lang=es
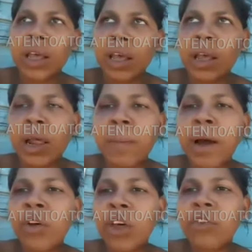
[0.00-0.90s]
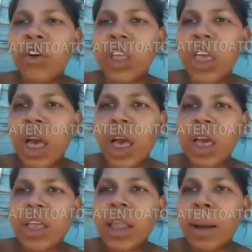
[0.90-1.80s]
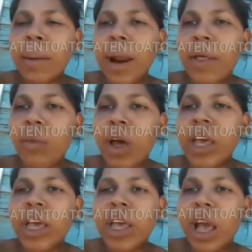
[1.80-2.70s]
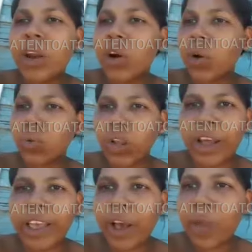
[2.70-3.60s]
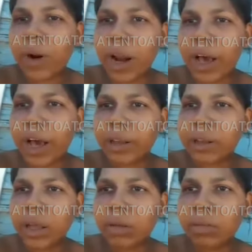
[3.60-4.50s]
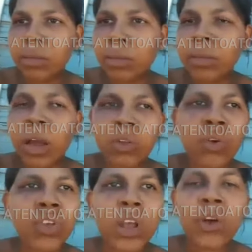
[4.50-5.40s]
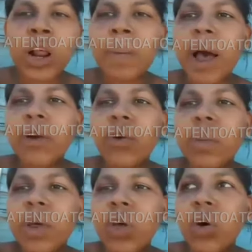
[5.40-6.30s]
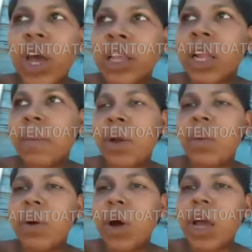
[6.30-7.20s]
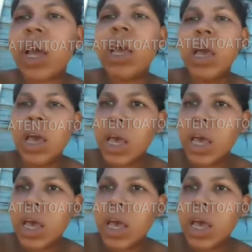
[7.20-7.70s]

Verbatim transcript: El hermano de él fue allá y estaba hablando ahí y ahí no le gusta allá hay hombres en la casa. Entonces yo al hermano y me dijo, ¿qué hace el hermano mío aquí?